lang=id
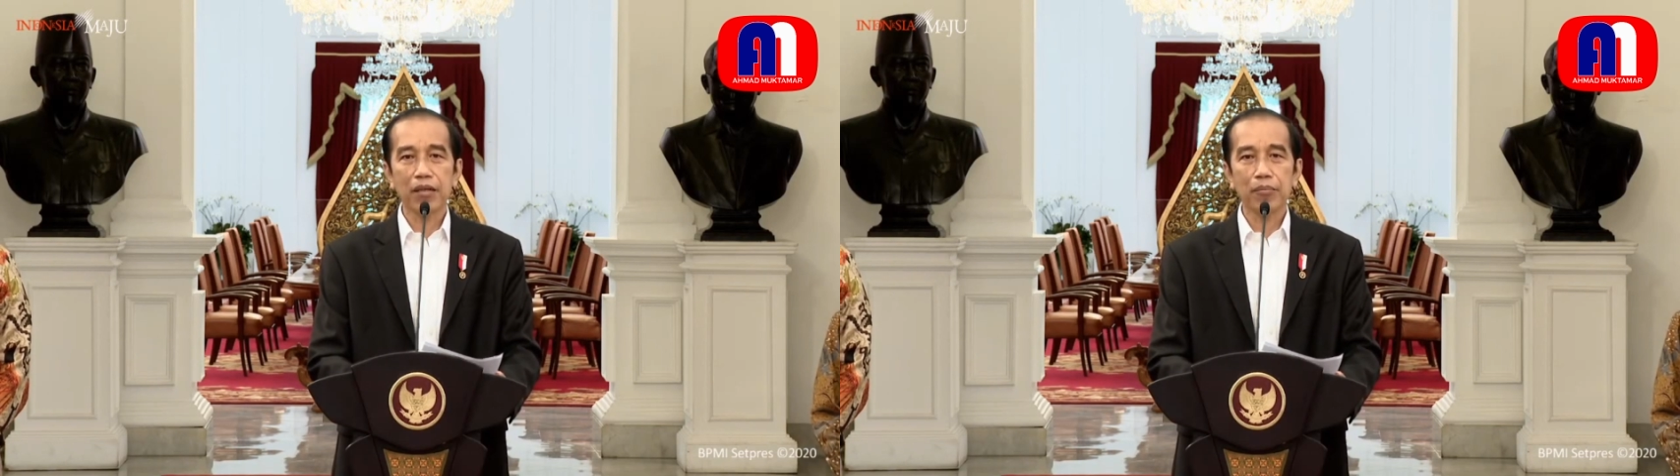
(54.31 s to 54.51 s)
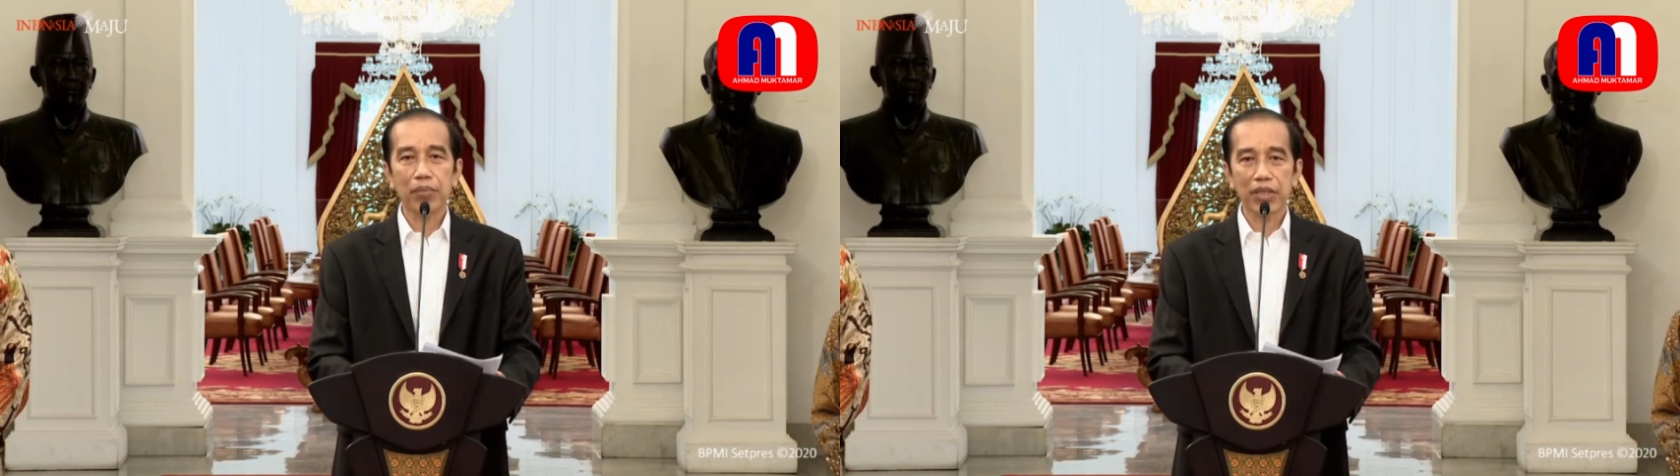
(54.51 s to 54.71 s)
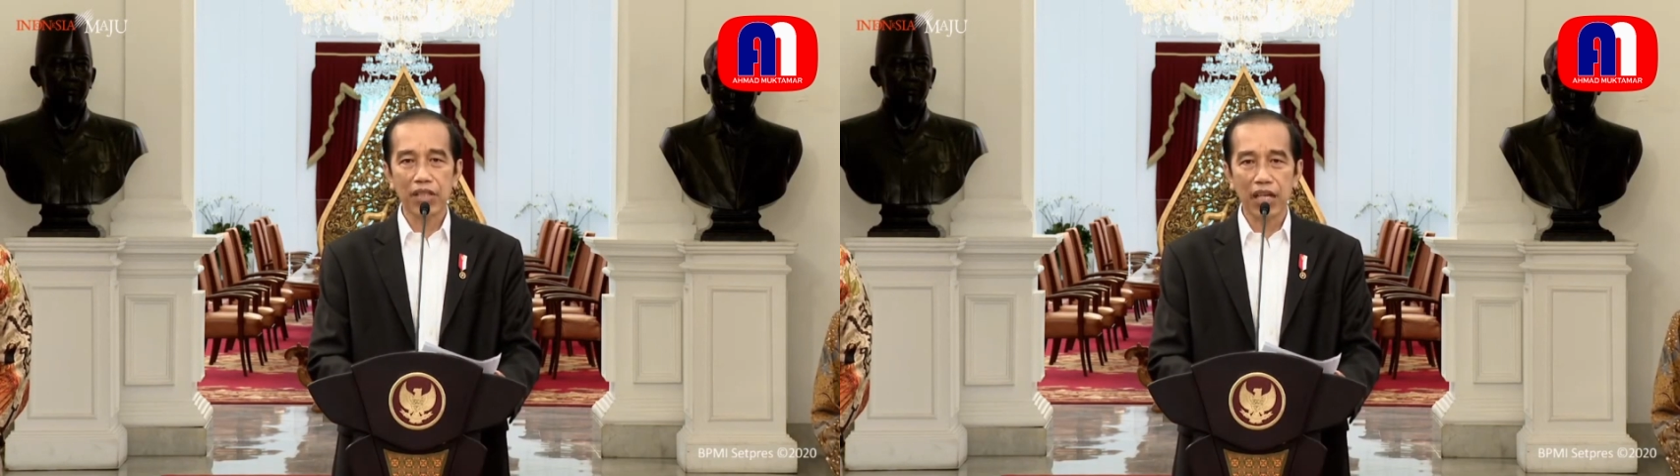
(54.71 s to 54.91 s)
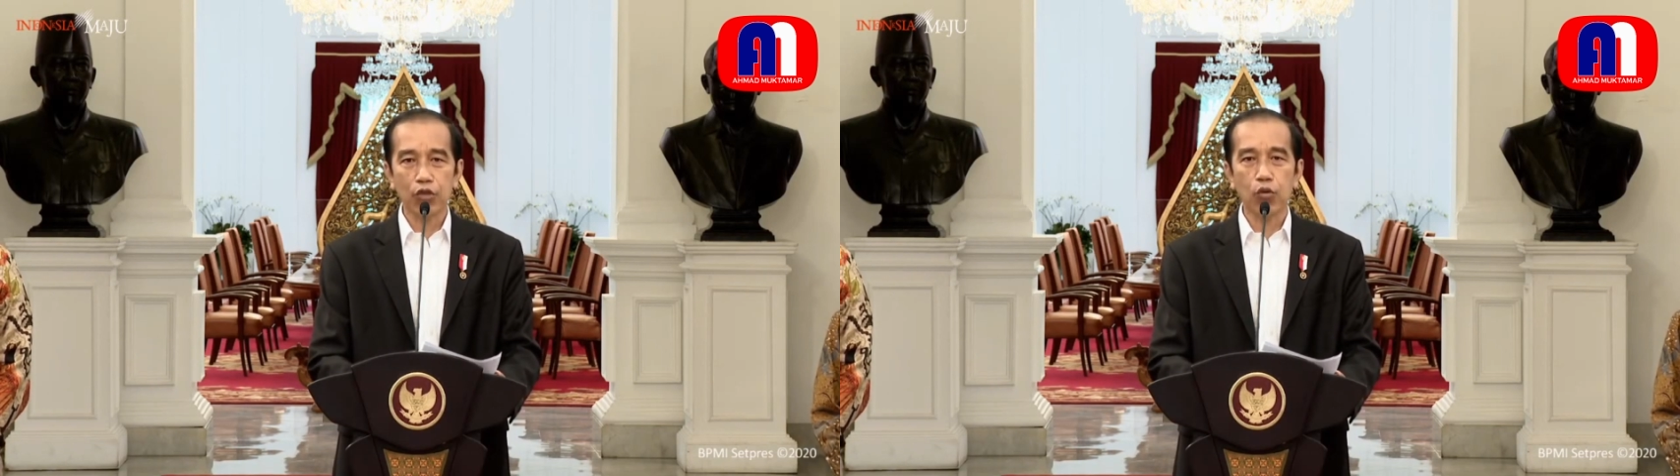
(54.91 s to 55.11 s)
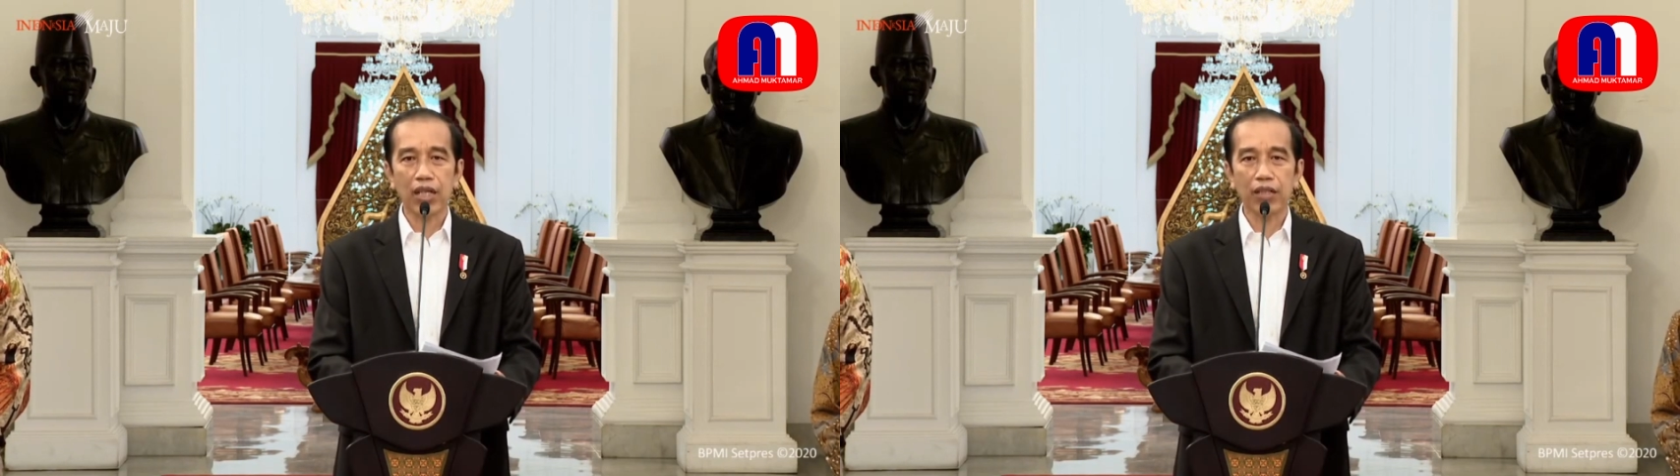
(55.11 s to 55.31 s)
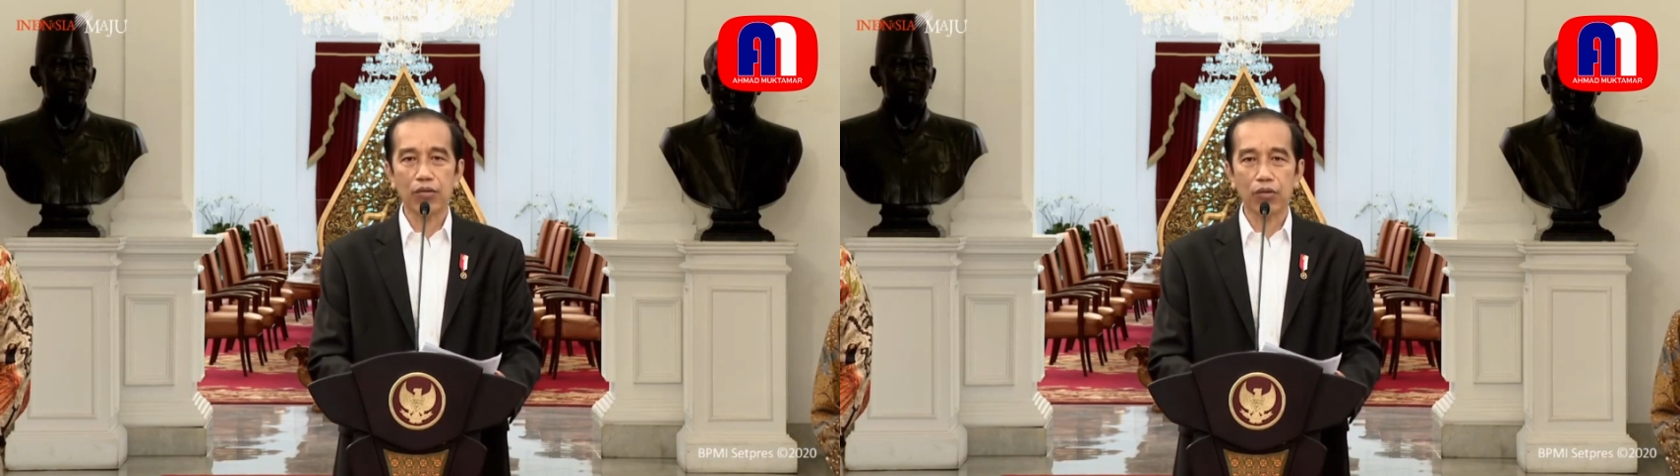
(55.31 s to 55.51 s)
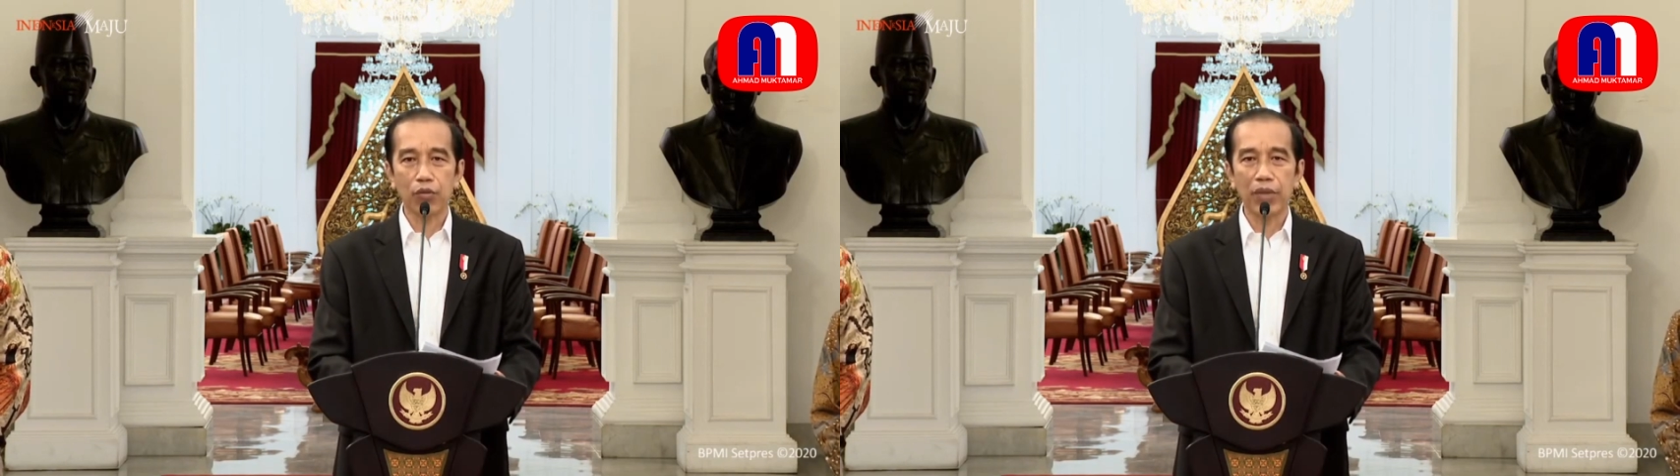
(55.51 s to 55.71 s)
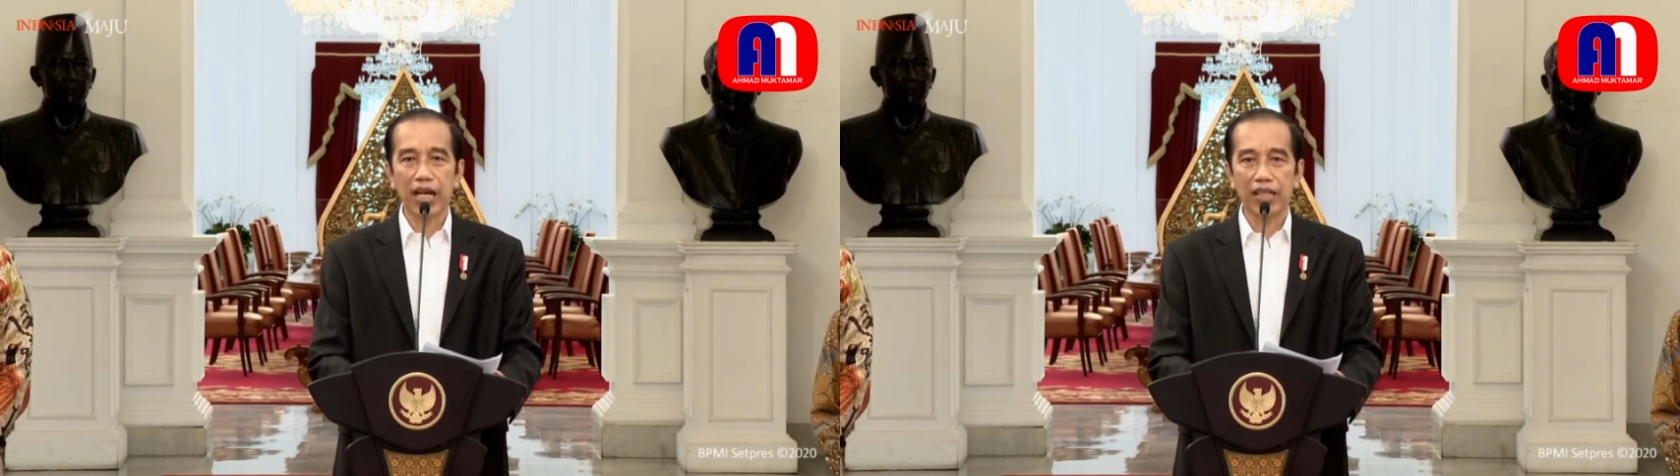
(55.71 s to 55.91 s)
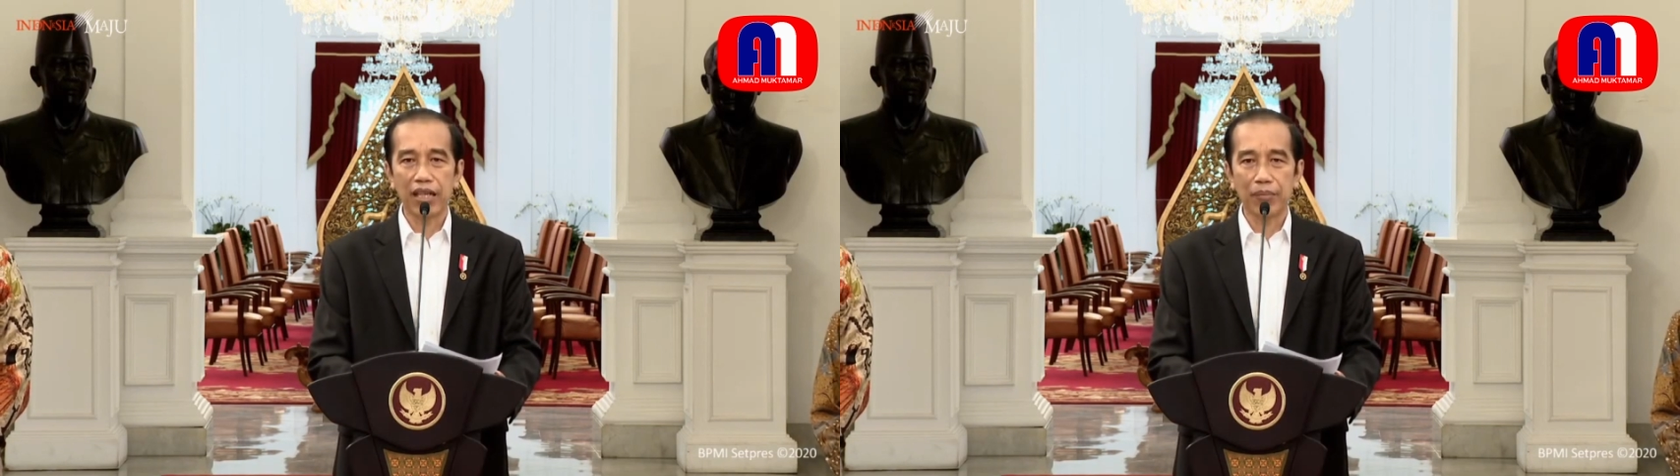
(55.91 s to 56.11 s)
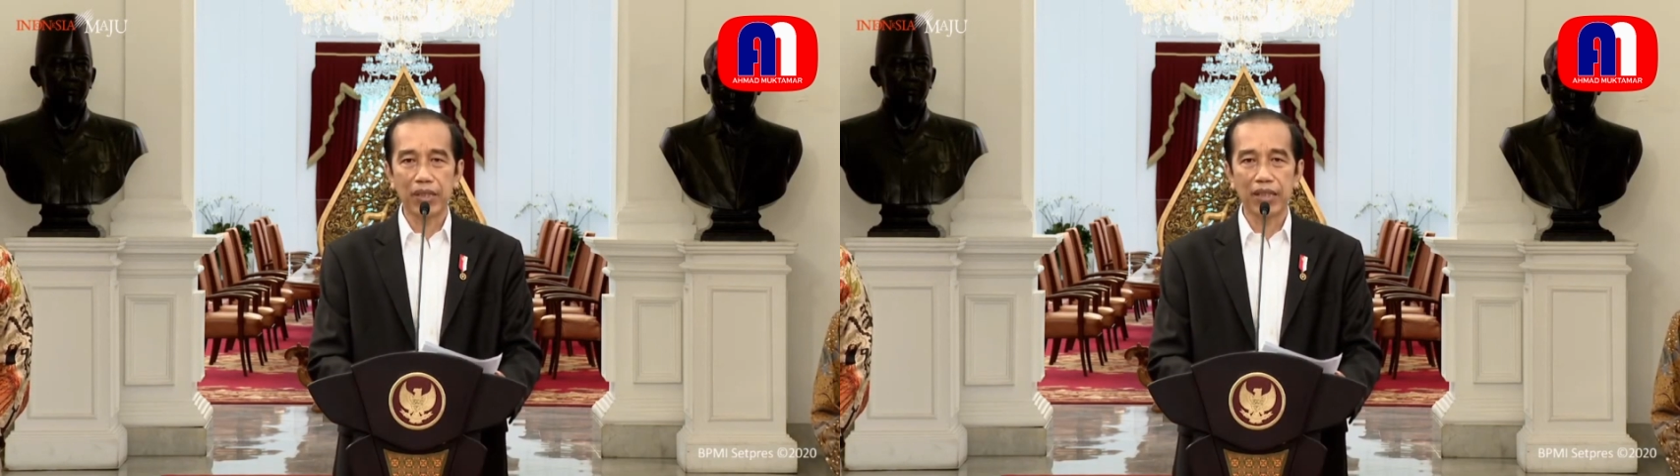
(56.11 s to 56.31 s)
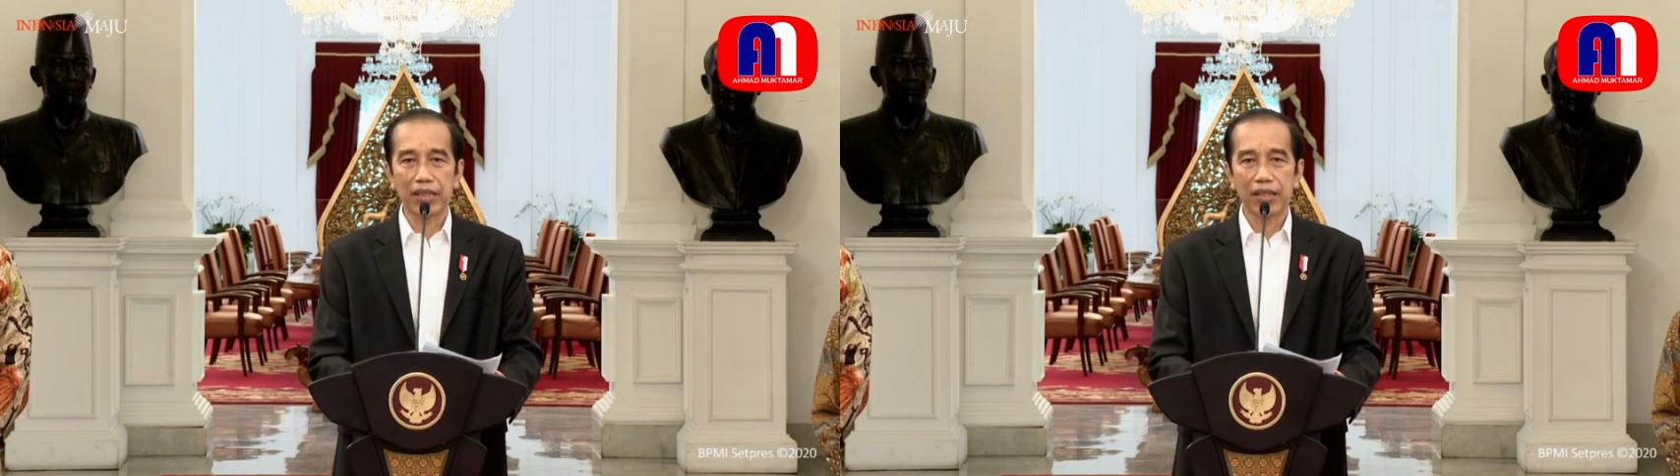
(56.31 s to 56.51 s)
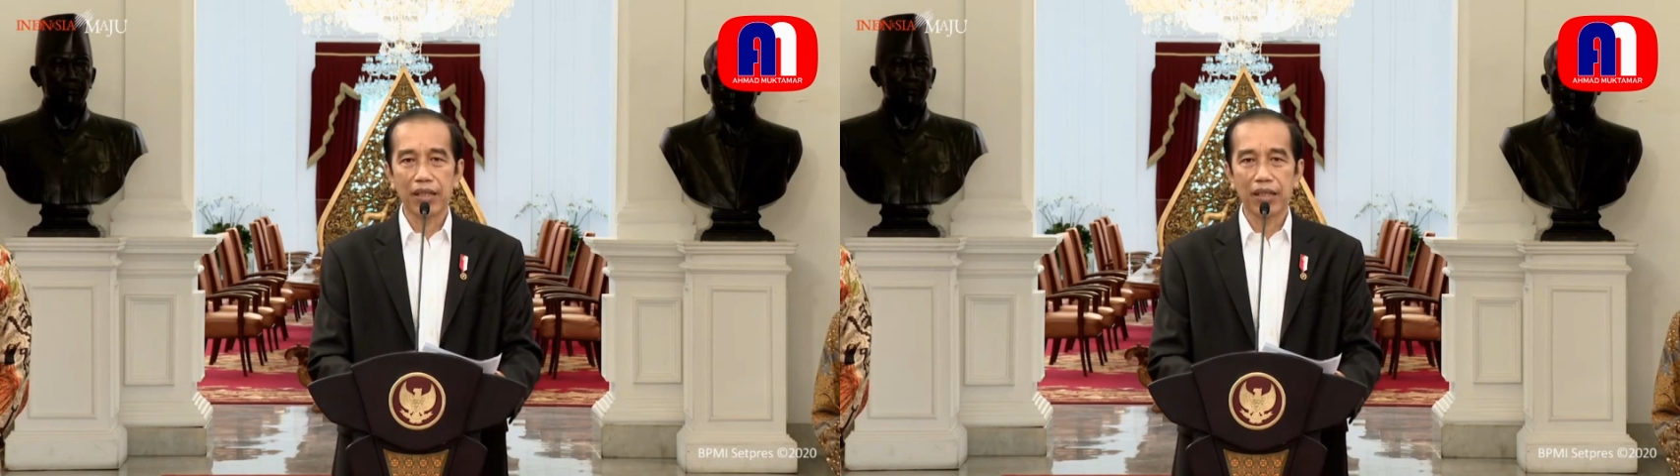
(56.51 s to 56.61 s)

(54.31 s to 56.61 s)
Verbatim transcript: persatuan untuk menghadapi